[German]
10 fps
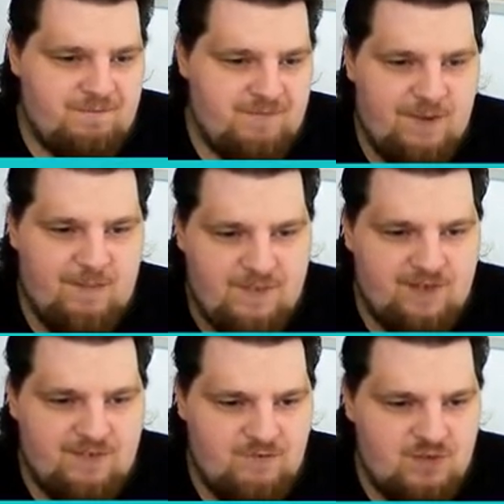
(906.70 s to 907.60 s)
Ja,
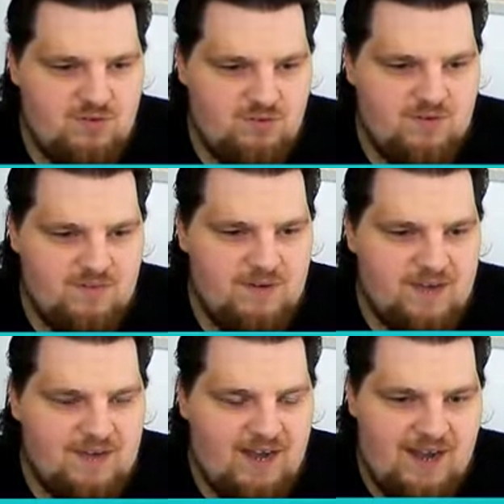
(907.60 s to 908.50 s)
48 Stunden.
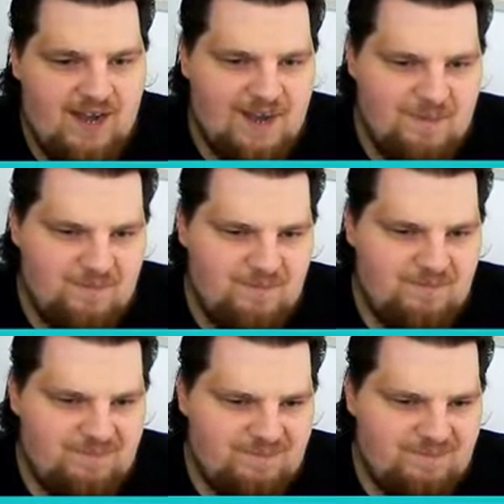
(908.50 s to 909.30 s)
Ähm,